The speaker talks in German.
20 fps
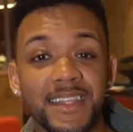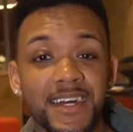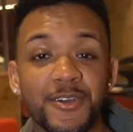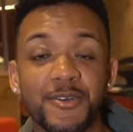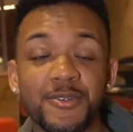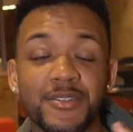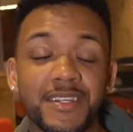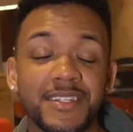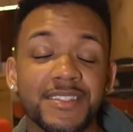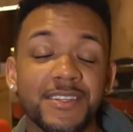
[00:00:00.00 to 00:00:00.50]
Dann
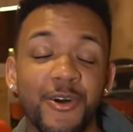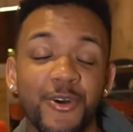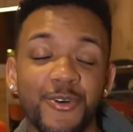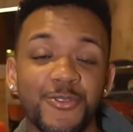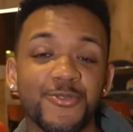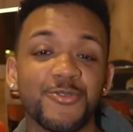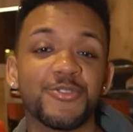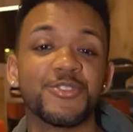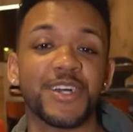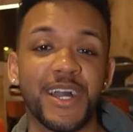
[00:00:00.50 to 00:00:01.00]
könnt ihr das auch
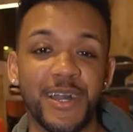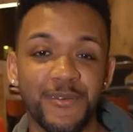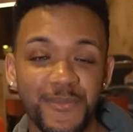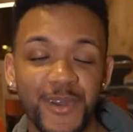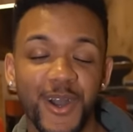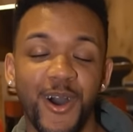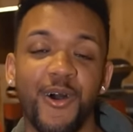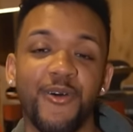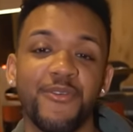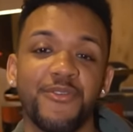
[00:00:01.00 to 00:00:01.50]
tun. Schreibt
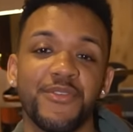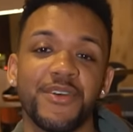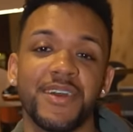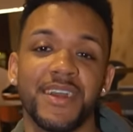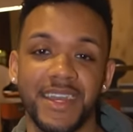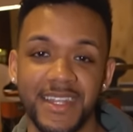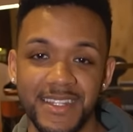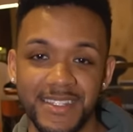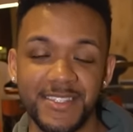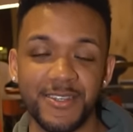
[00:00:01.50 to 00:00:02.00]
mir auf
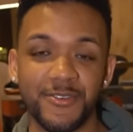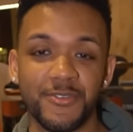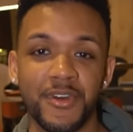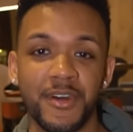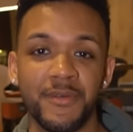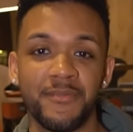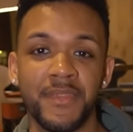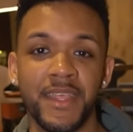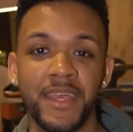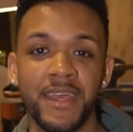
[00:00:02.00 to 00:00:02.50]

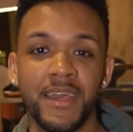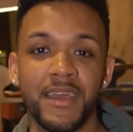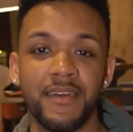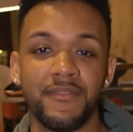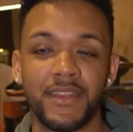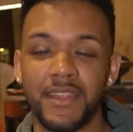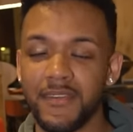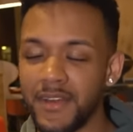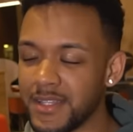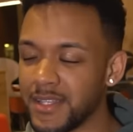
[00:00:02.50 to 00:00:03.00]
Instagram.
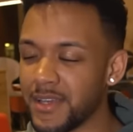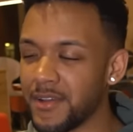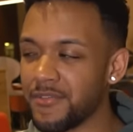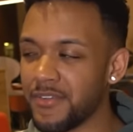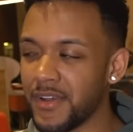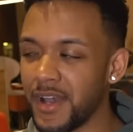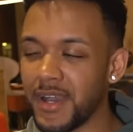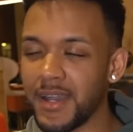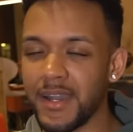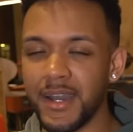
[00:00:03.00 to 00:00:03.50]
Wenn ihr weitere
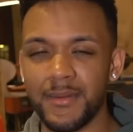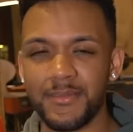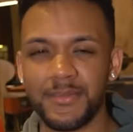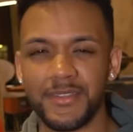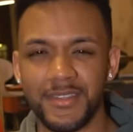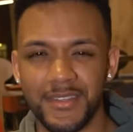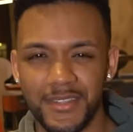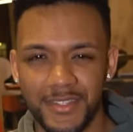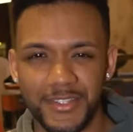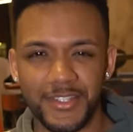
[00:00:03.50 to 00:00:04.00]
Fragen
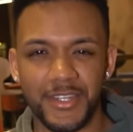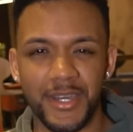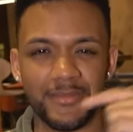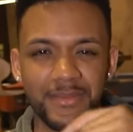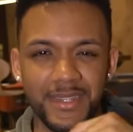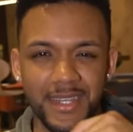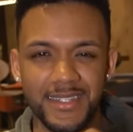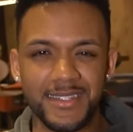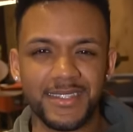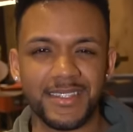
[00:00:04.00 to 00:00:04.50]
habt,
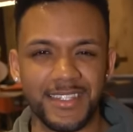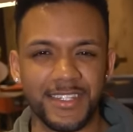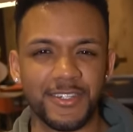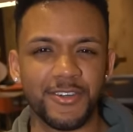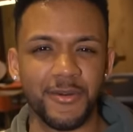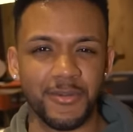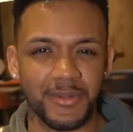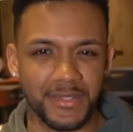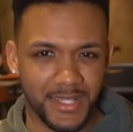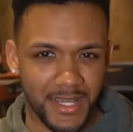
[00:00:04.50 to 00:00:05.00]
schreibt jetzt in die
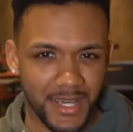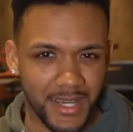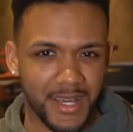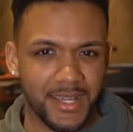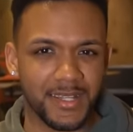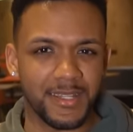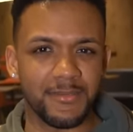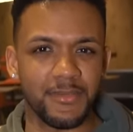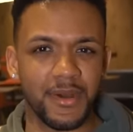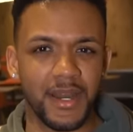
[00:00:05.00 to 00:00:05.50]
Kommentare
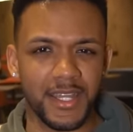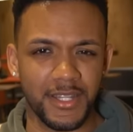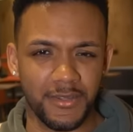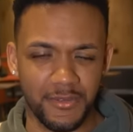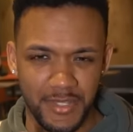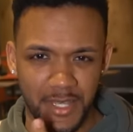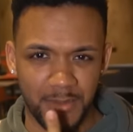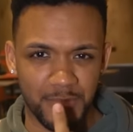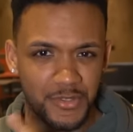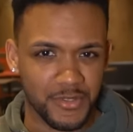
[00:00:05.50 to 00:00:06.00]
an die beiden.
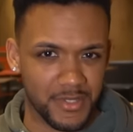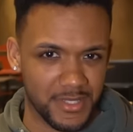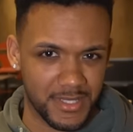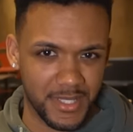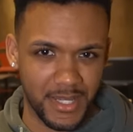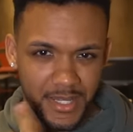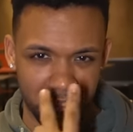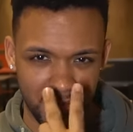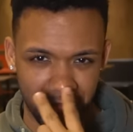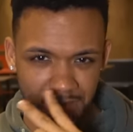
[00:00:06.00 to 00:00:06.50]
Und die haben schon
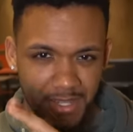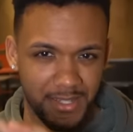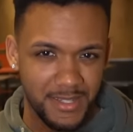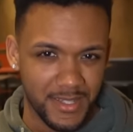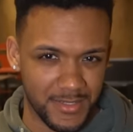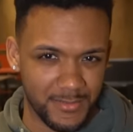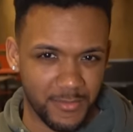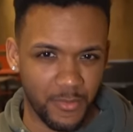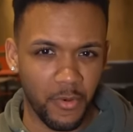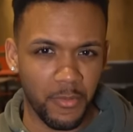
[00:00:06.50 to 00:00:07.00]
gesagt, die werden
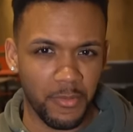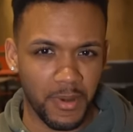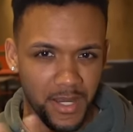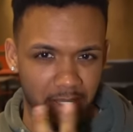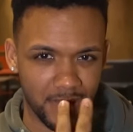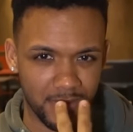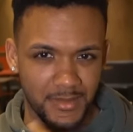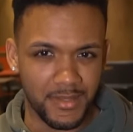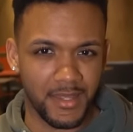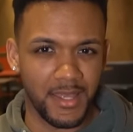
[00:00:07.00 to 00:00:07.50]
das
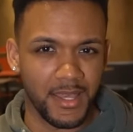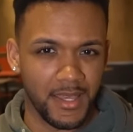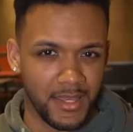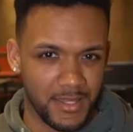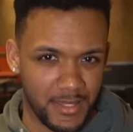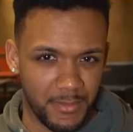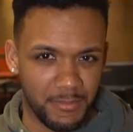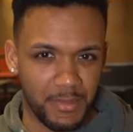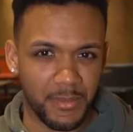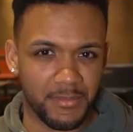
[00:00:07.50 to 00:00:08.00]
beobachten.
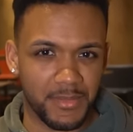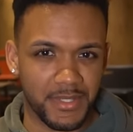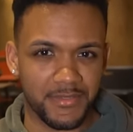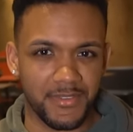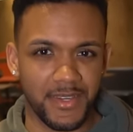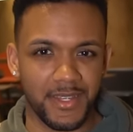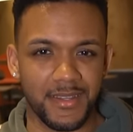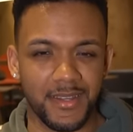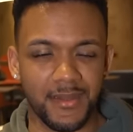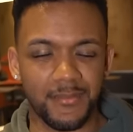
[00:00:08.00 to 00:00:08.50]
Die Puppies
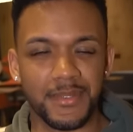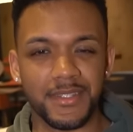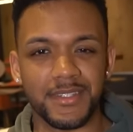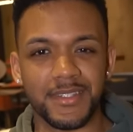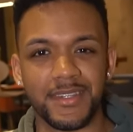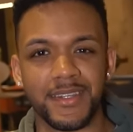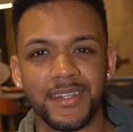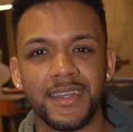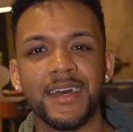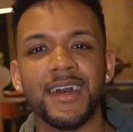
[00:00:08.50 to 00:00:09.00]
werden da ein
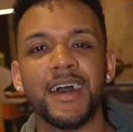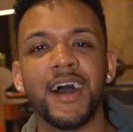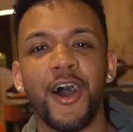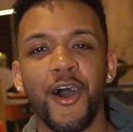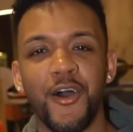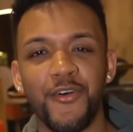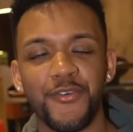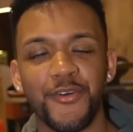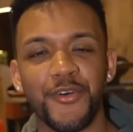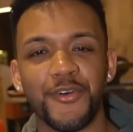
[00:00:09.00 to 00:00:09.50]
bisschen
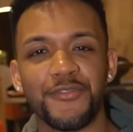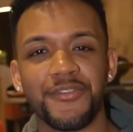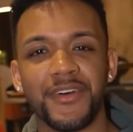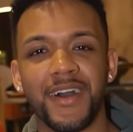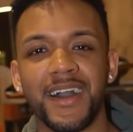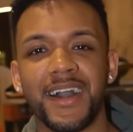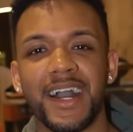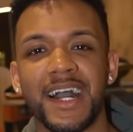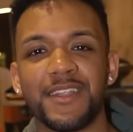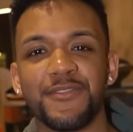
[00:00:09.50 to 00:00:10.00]
auf eure
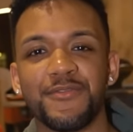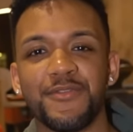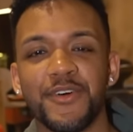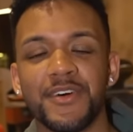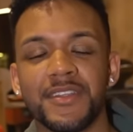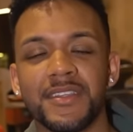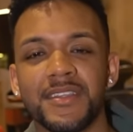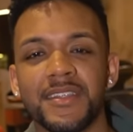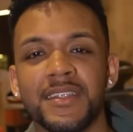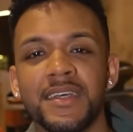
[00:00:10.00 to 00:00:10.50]
Fragen
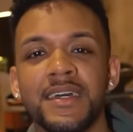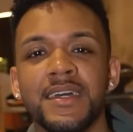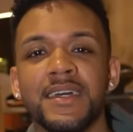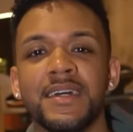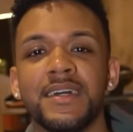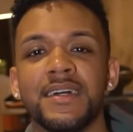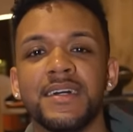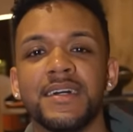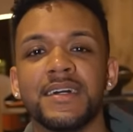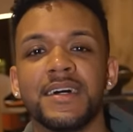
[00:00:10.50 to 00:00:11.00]
antworten.
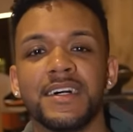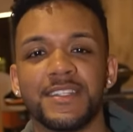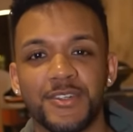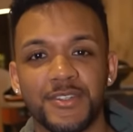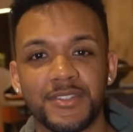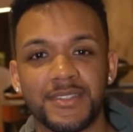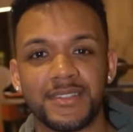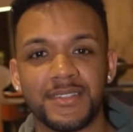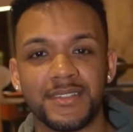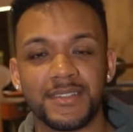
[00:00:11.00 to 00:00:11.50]

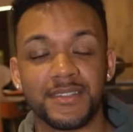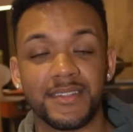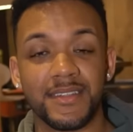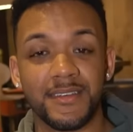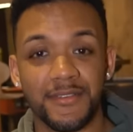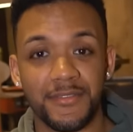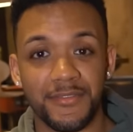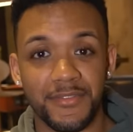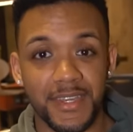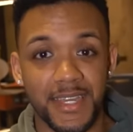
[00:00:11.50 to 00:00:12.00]
Ansonsten
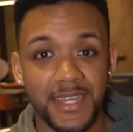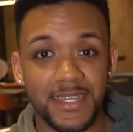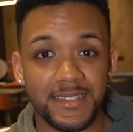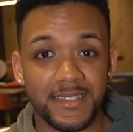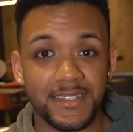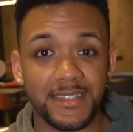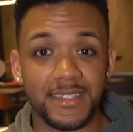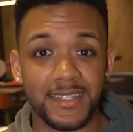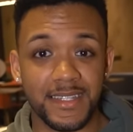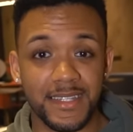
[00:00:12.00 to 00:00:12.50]
vergesst
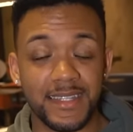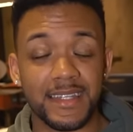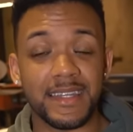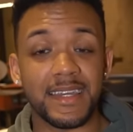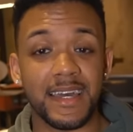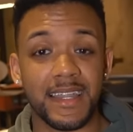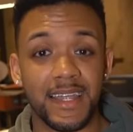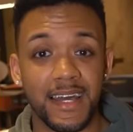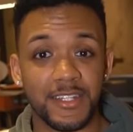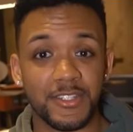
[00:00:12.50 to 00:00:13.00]
nicht, den
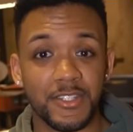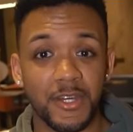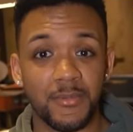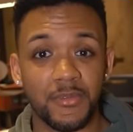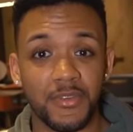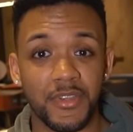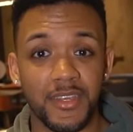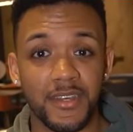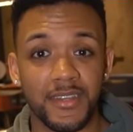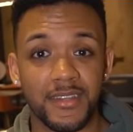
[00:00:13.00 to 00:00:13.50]
Kanal zu
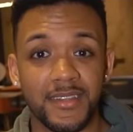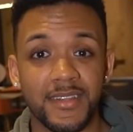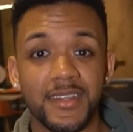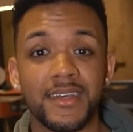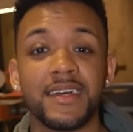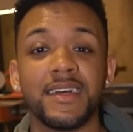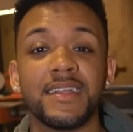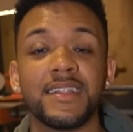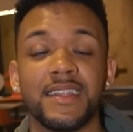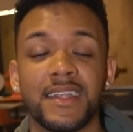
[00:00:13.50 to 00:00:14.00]
abonnieren.
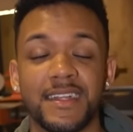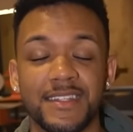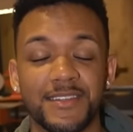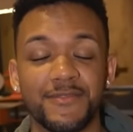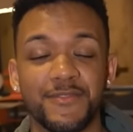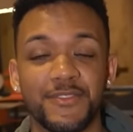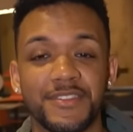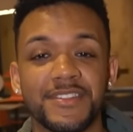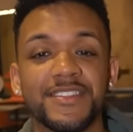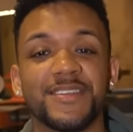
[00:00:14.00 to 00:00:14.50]
Und dann
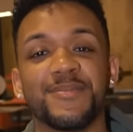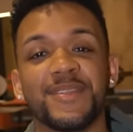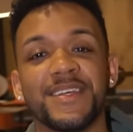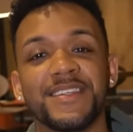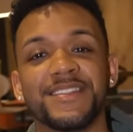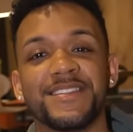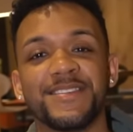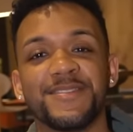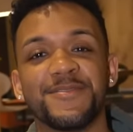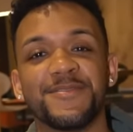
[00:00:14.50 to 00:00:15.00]
sehen wir uns im
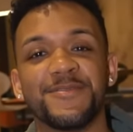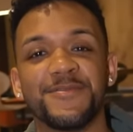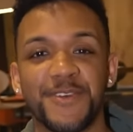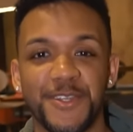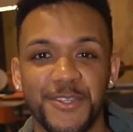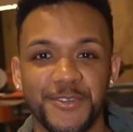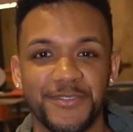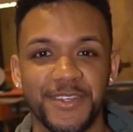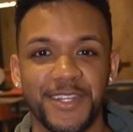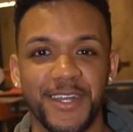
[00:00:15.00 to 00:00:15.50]
nächsten
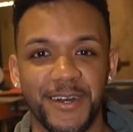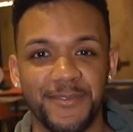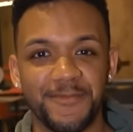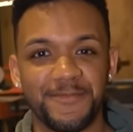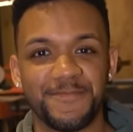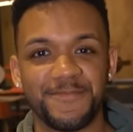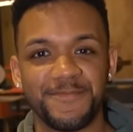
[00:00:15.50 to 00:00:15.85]
Video wieder.